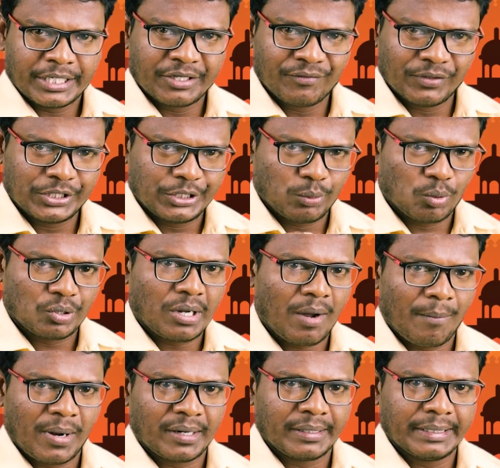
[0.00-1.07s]
இருபத்தி
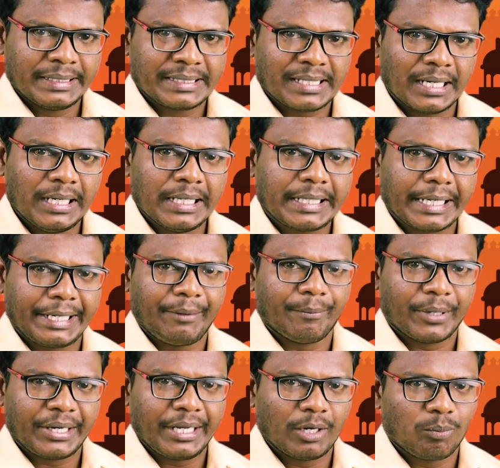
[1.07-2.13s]
ஒன்றாம் ஆண்டு கள்ளுக்கடை
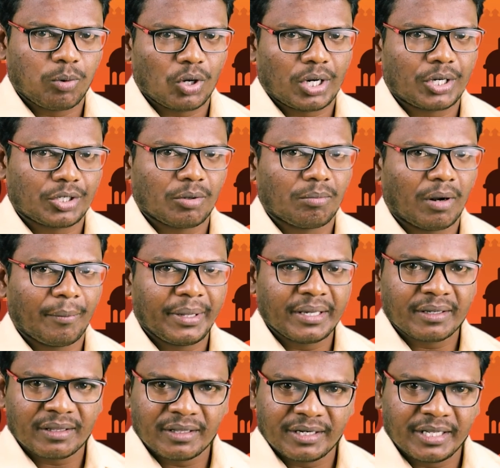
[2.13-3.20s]
மறியல் போராட்டம்
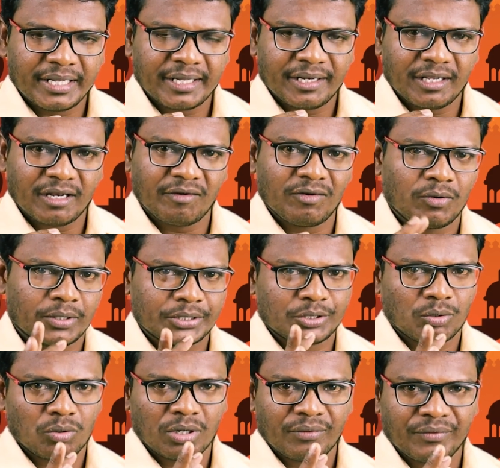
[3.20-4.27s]
அப்படிங்கிறது நீங்கள் நினைவில்
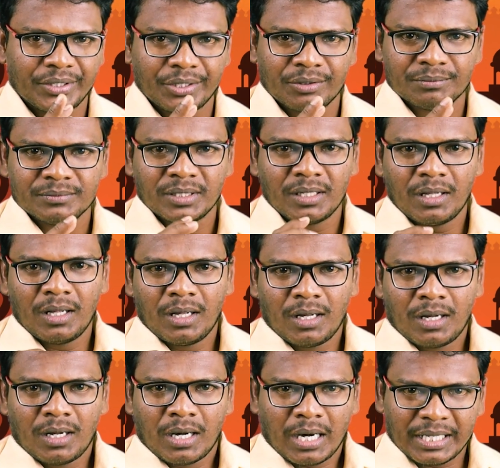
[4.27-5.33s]
வைத்துக்கொள்ள வேண்டும்
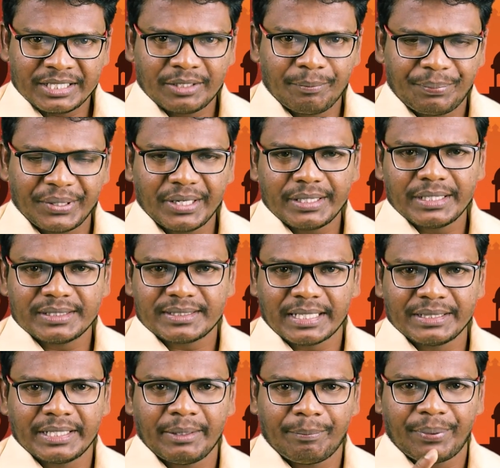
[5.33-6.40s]
அதன் பிறகு
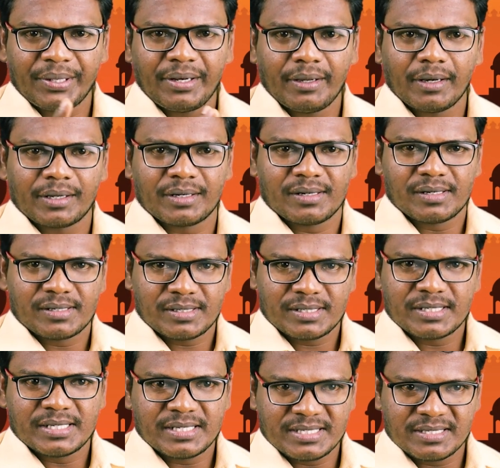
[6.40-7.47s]
தந்தை பெரியார்
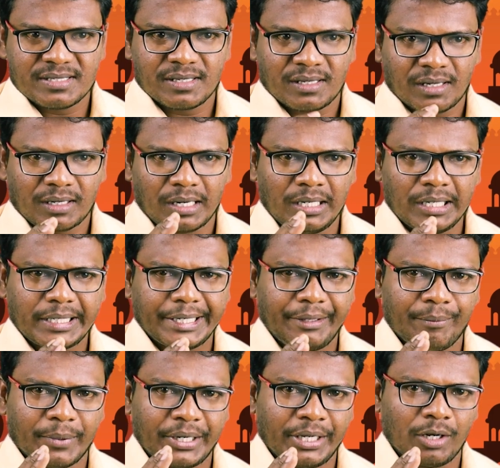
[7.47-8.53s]
கள்ளுக்கடை
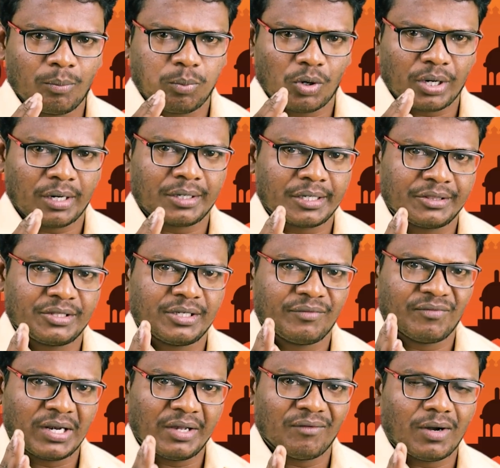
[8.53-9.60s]
மறியல் போராட்டத்தின்
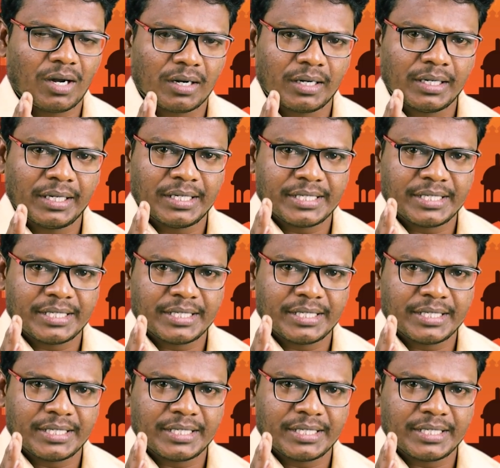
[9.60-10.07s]
விளைவாக